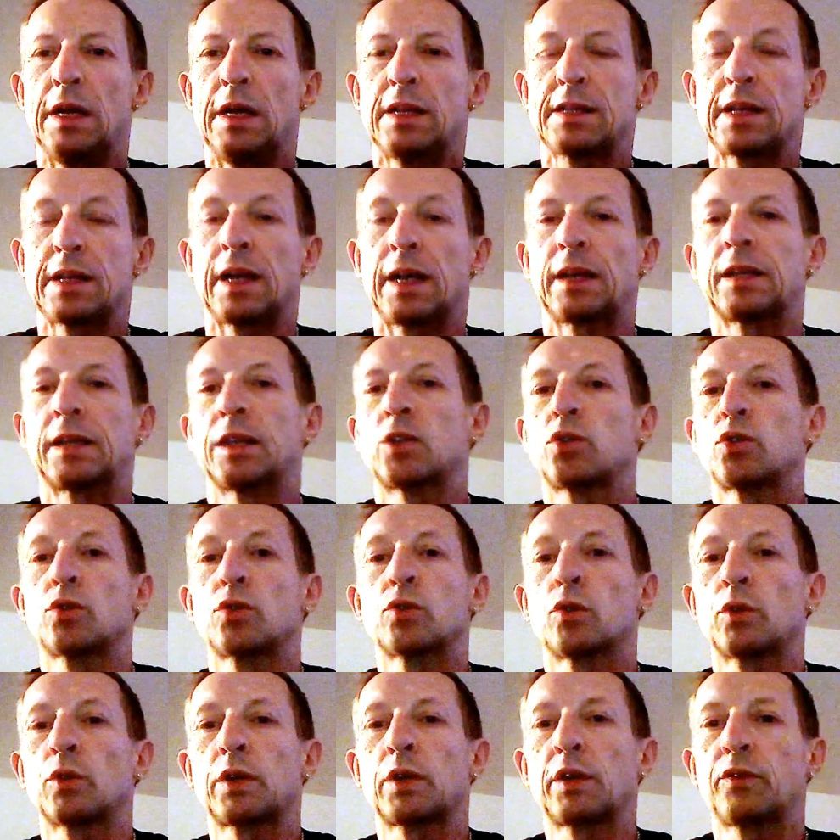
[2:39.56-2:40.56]
ça a quelque chose
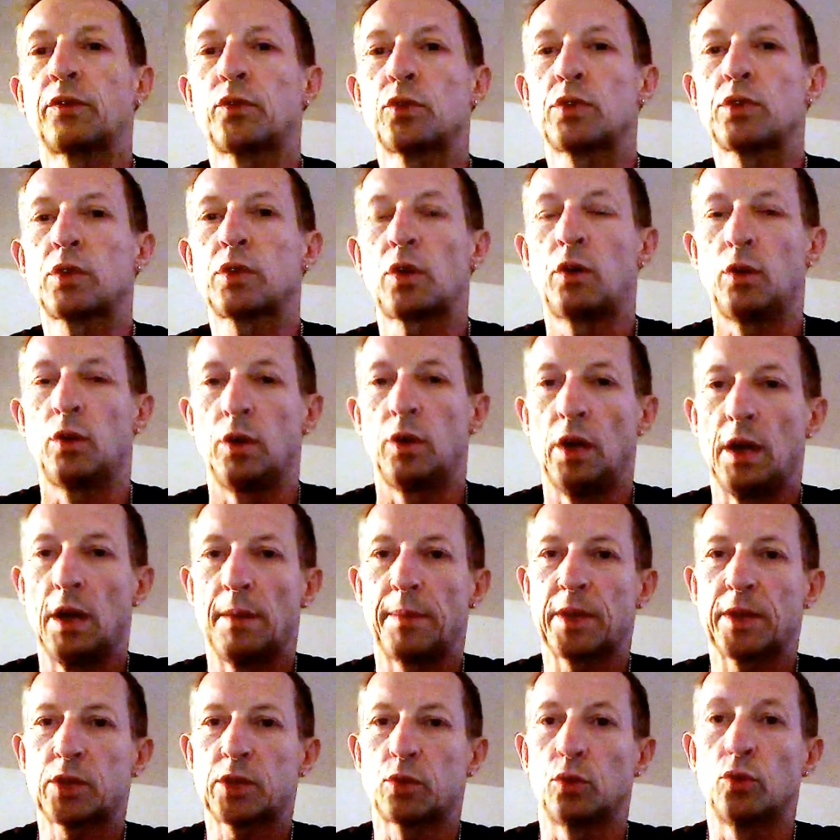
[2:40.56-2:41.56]
de très frustrant.
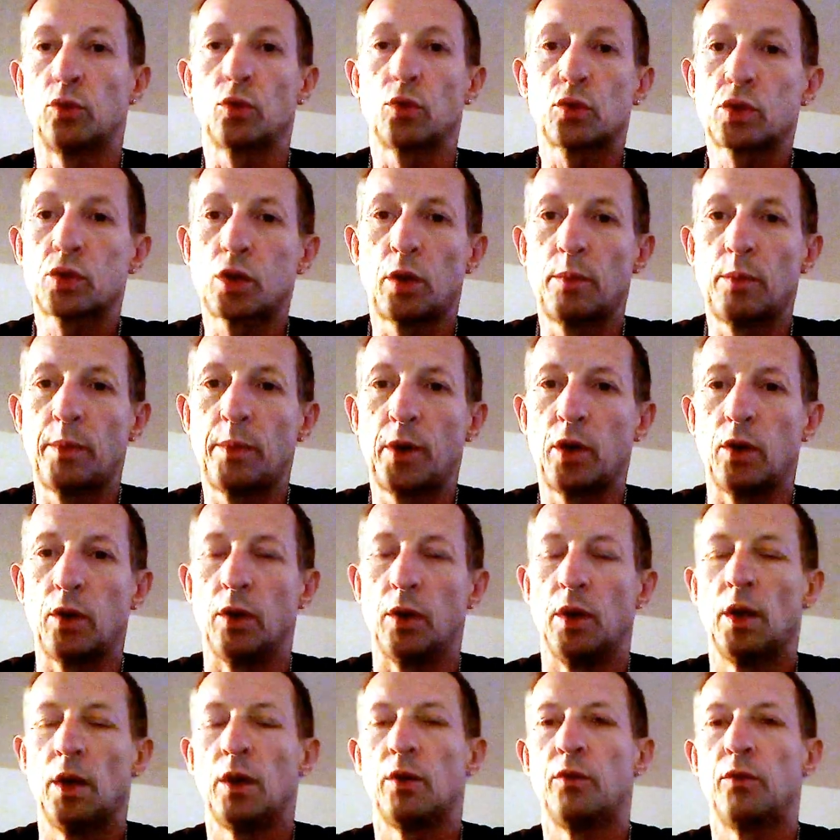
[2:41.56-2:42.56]
Parce que non seulement
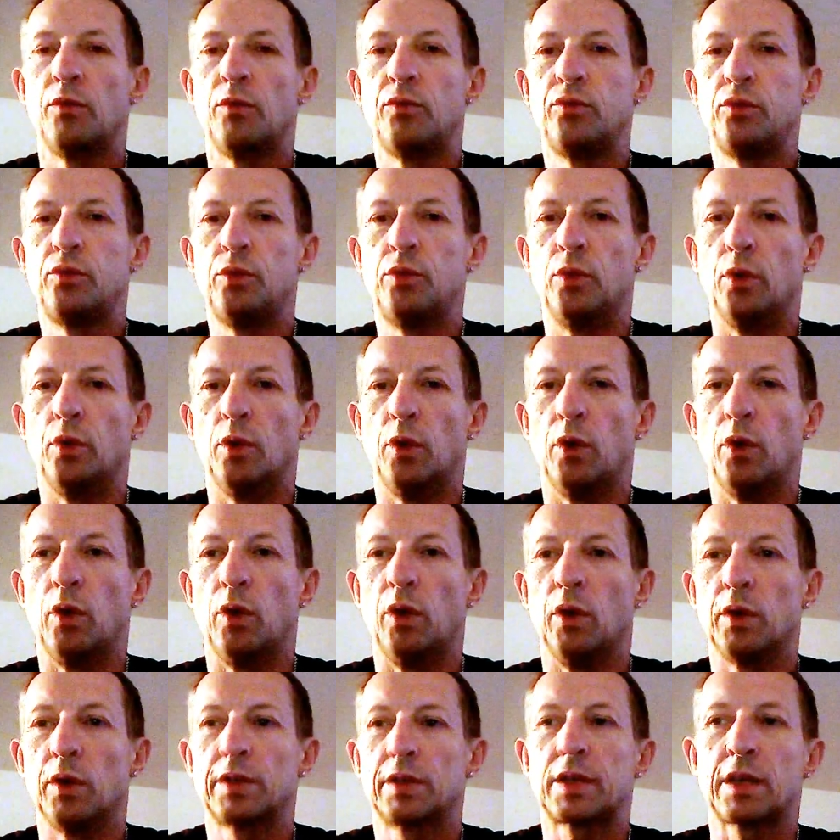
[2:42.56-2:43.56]
vous
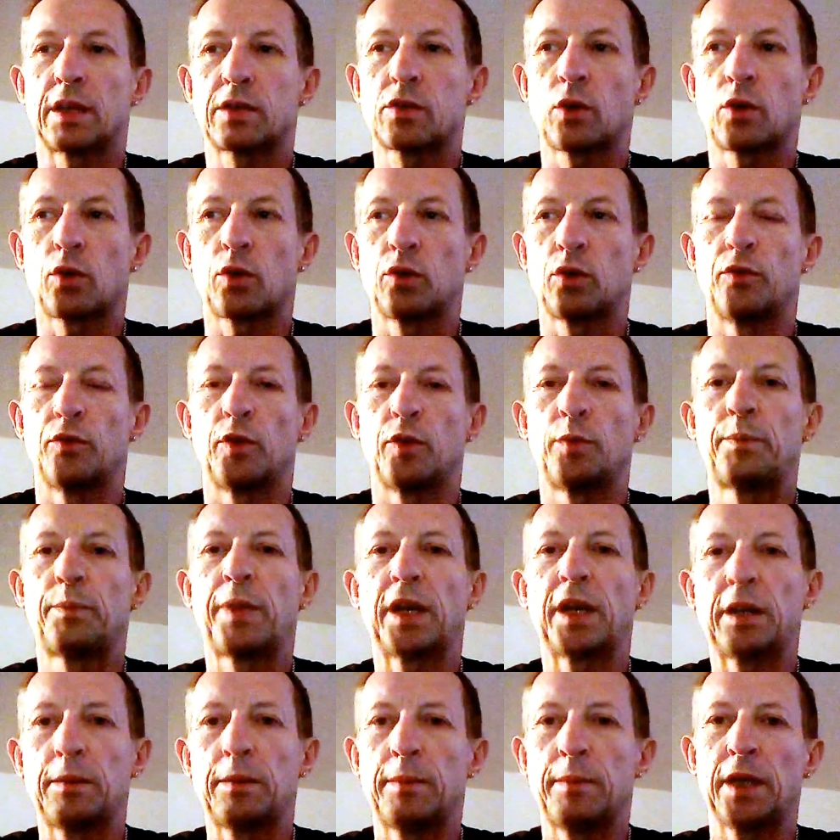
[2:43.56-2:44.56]
ne, ça sort de votre
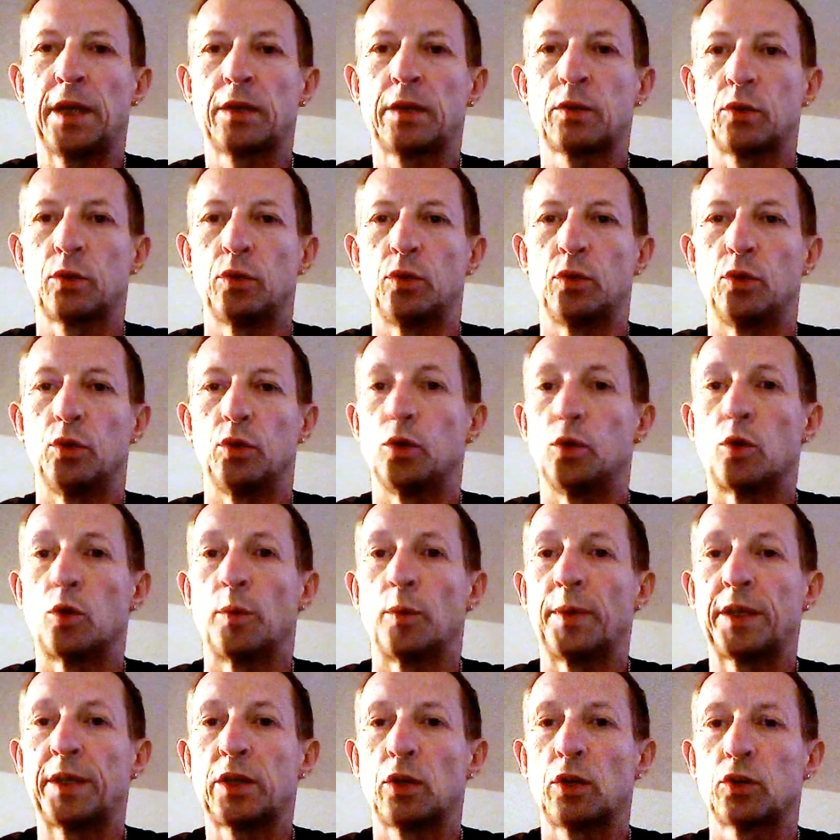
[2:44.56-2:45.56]
périmètre de, de
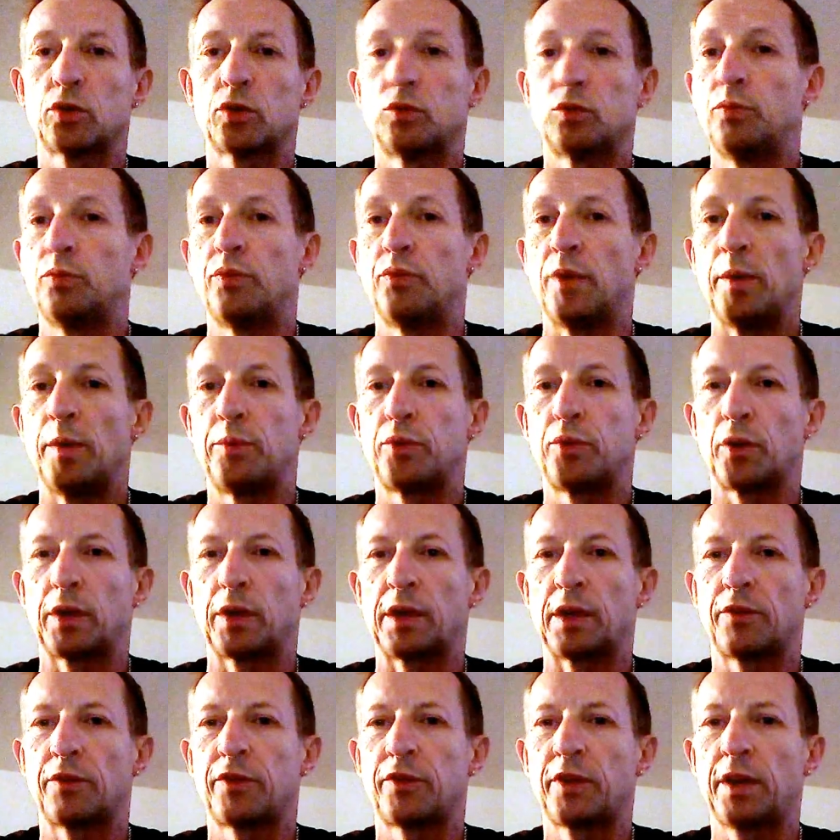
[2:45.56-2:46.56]
compétences, vous ne pouvez plus
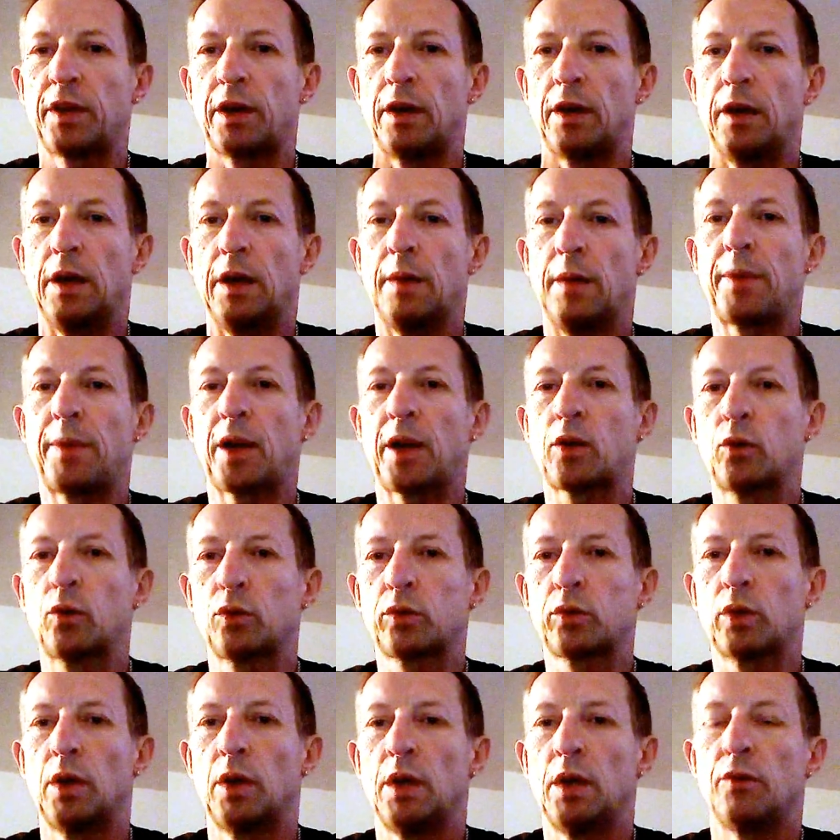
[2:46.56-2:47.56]
rien faire, par
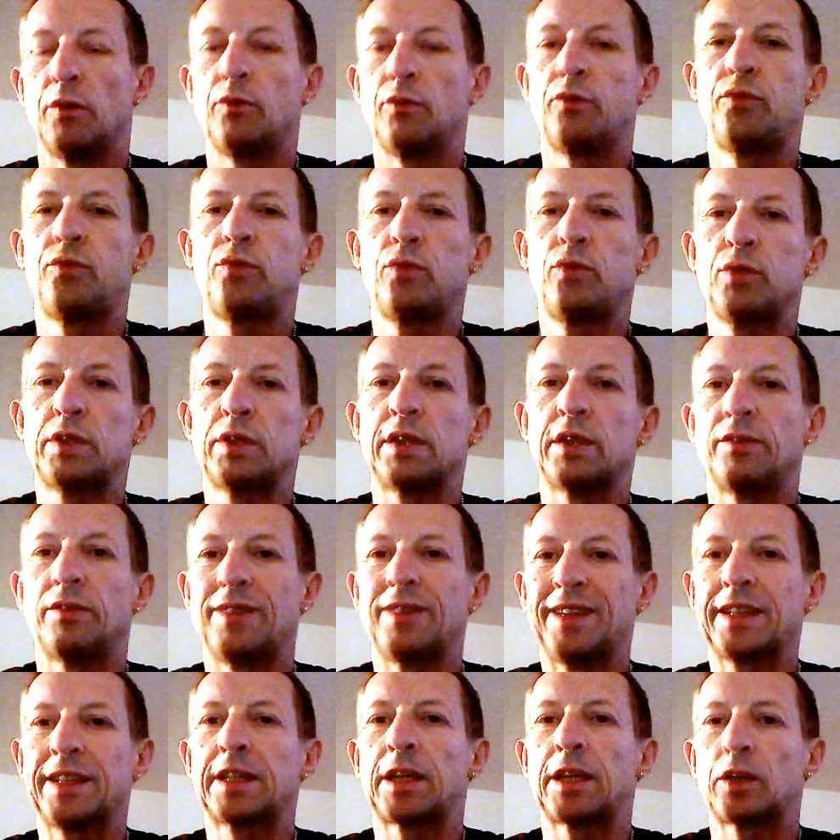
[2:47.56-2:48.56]
contre, vous
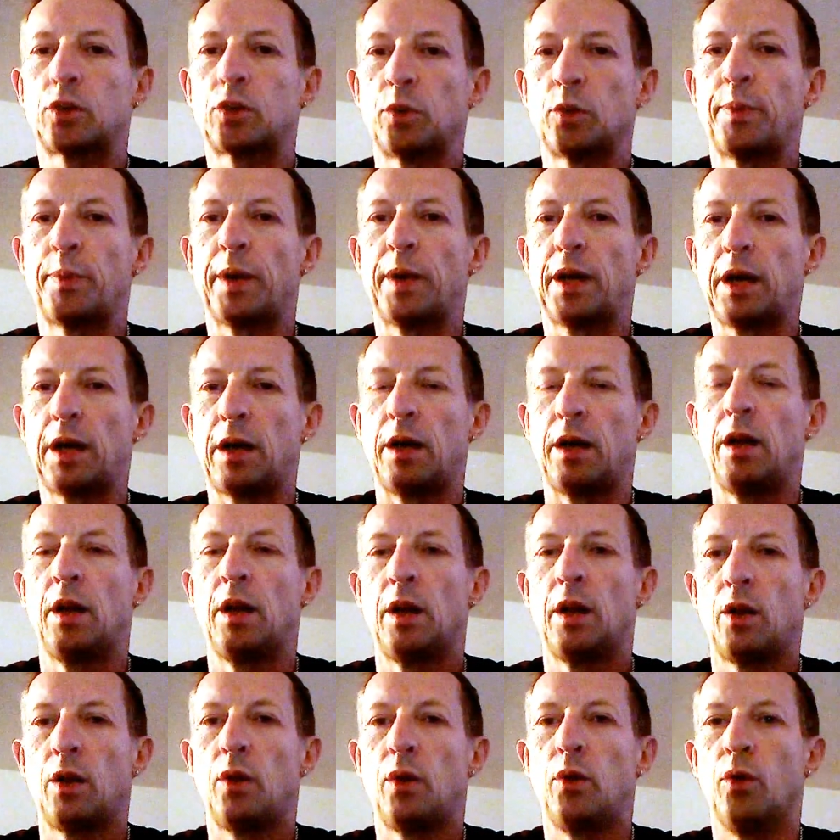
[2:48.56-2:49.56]
avez quelque part
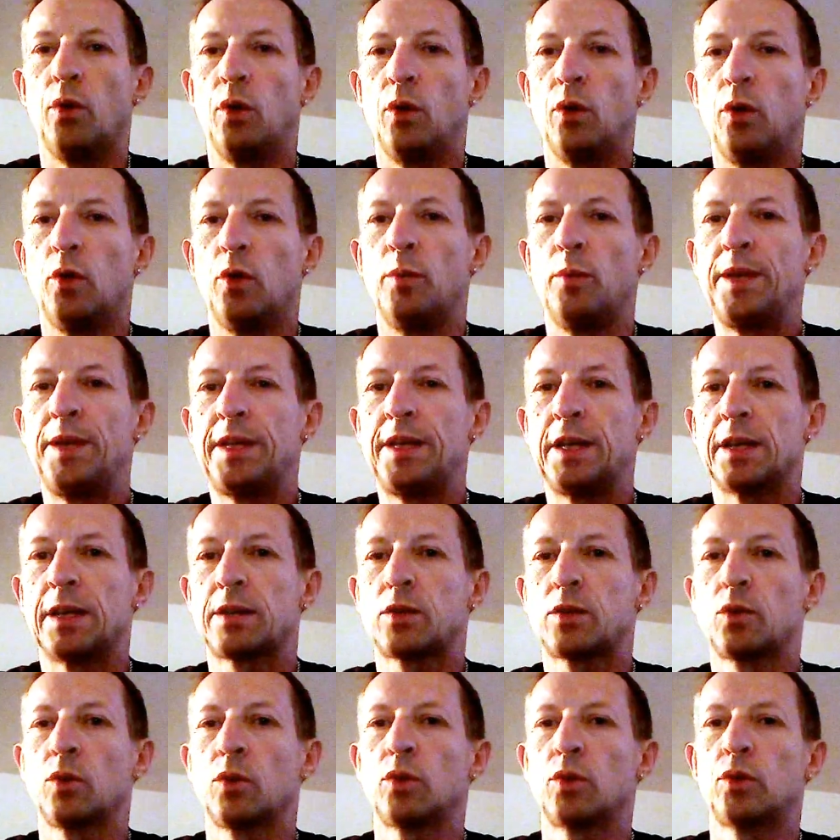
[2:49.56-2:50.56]

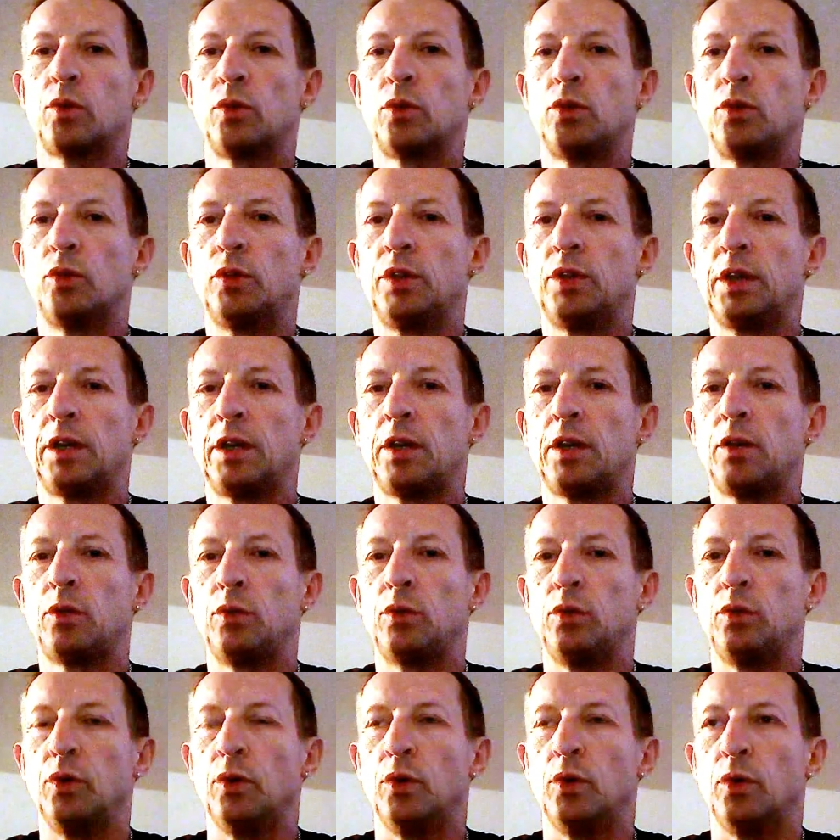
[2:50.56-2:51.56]
l'obligation de donner
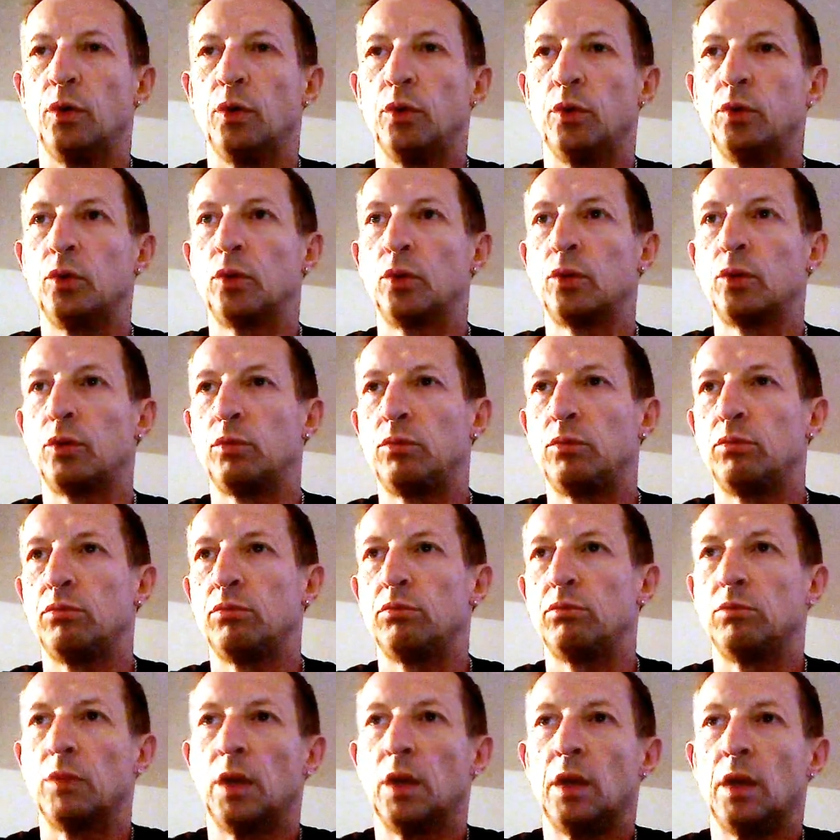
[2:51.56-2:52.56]

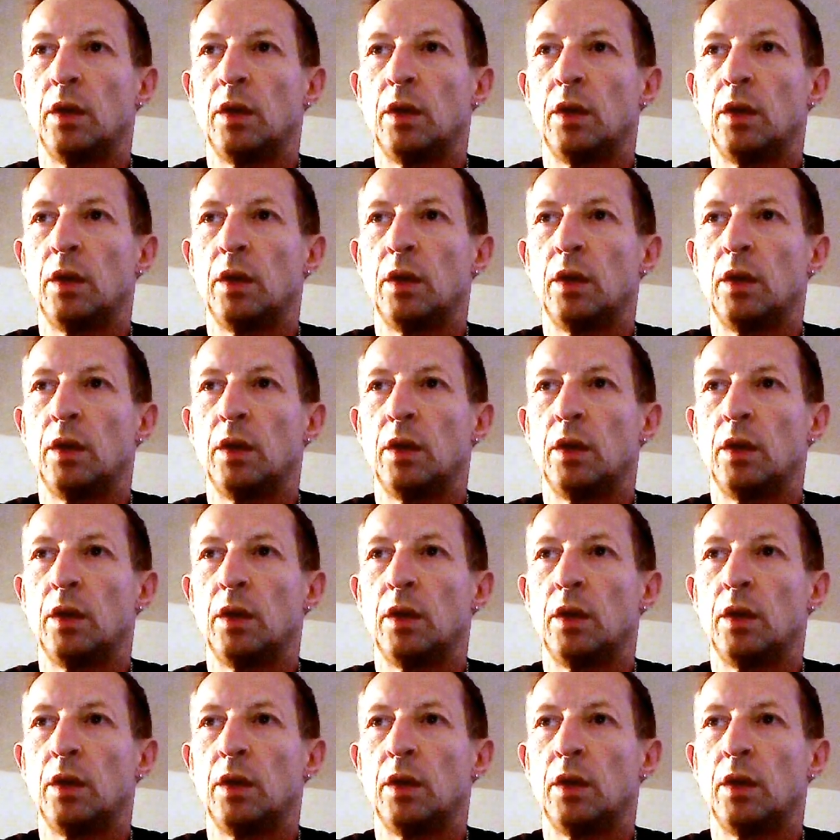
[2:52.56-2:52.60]
une,